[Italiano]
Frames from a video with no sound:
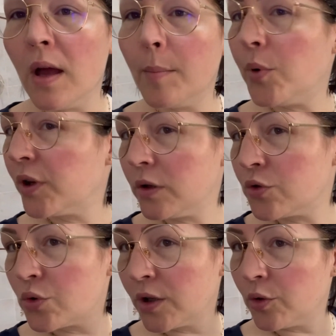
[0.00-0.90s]
poi li ho
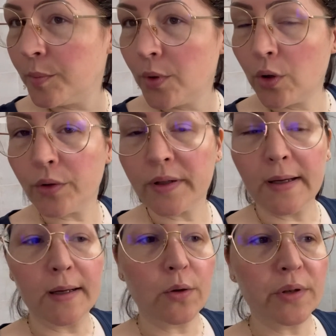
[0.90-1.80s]
asciugati un po' con,
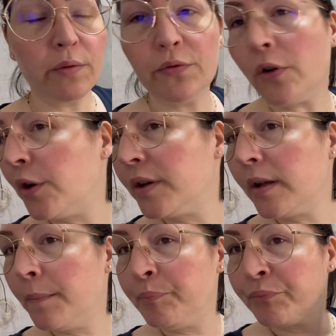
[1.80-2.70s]
eh, con il
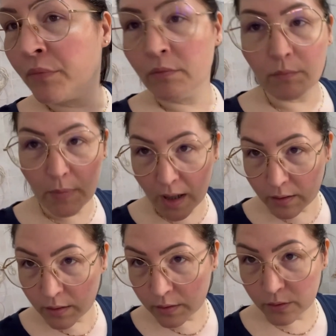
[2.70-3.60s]
phon ma
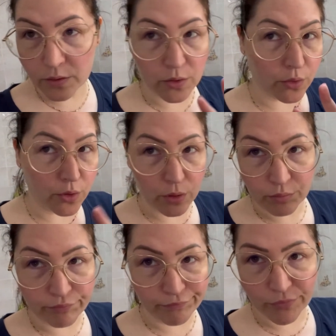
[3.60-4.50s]

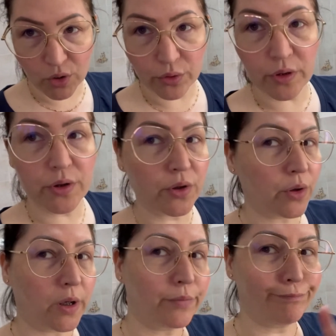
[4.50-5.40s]
sono in
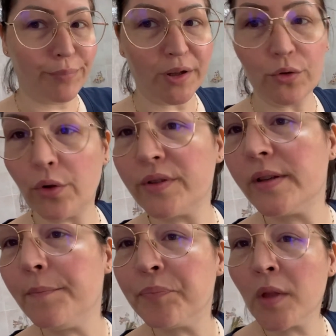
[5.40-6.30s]
condizioni
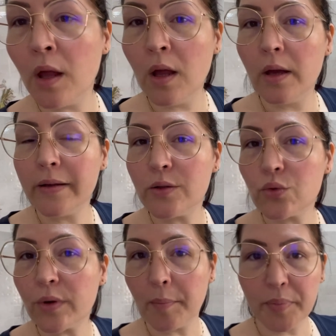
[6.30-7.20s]
pietose,
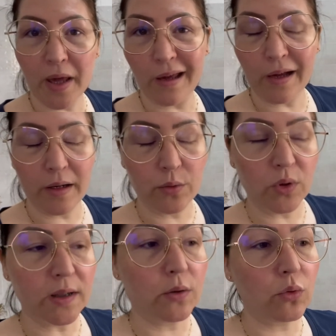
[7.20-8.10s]
nessuna piega,
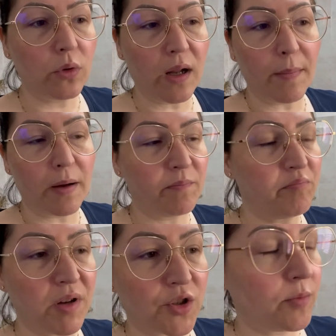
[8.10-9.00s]
nulla di nulla, ma
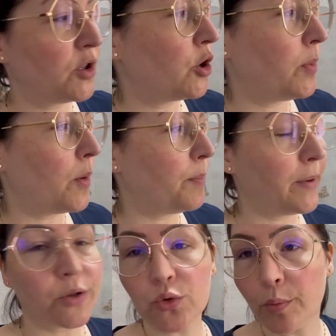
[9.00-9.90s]
casomai dopo
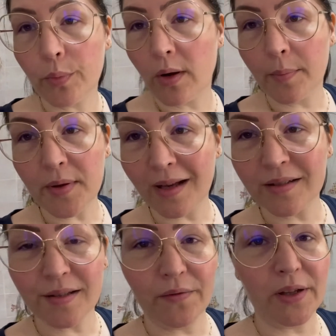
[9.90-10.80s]
passo un po' la
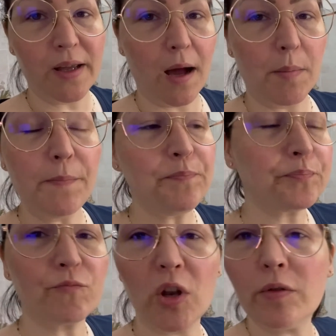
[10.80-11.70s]
piastra, vediamo.
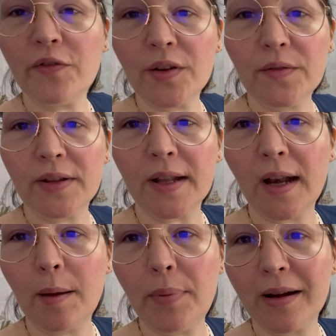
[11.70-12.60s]
Volevo farvi vedere
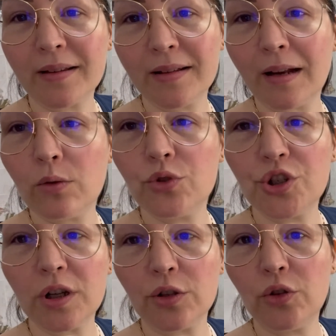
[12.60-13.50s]
la parte della
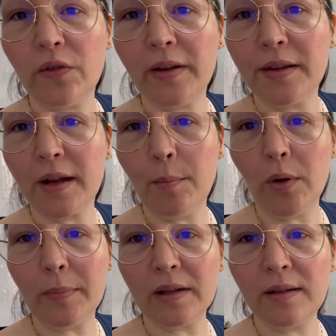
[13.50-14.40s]
cucina dove andremo
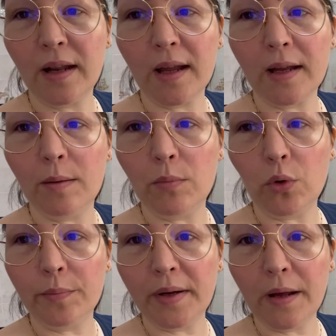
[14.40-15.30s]
a mettere il
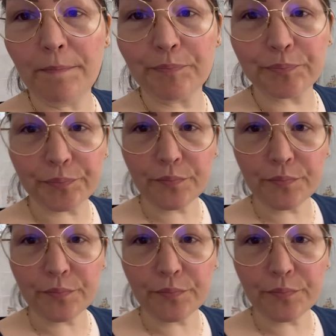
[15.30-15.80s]
mobile